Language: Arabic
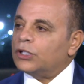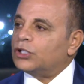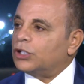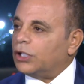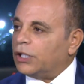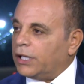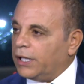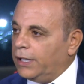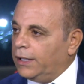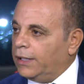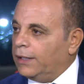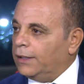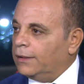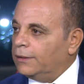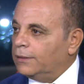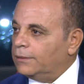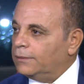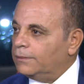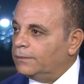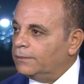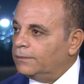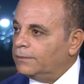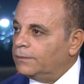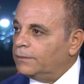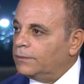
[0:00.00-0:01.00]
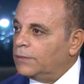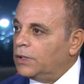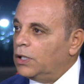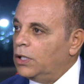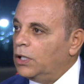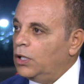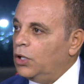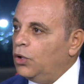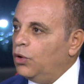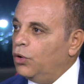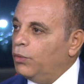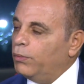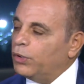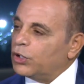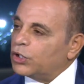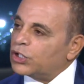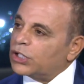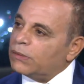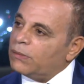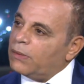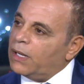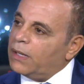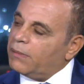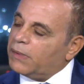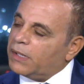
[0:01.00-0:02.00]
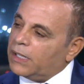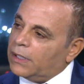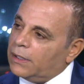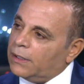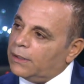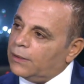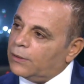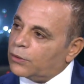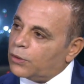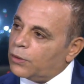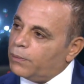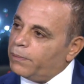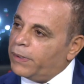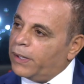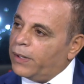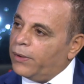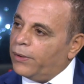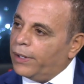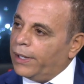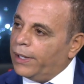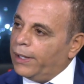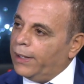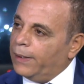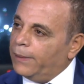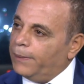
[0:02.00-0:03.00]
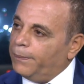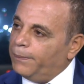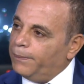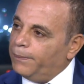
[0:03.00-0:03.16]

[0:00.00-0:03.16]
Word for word: الشرعيه اه بالظبط آه. ومعظمها يمكن لاوروبا ولا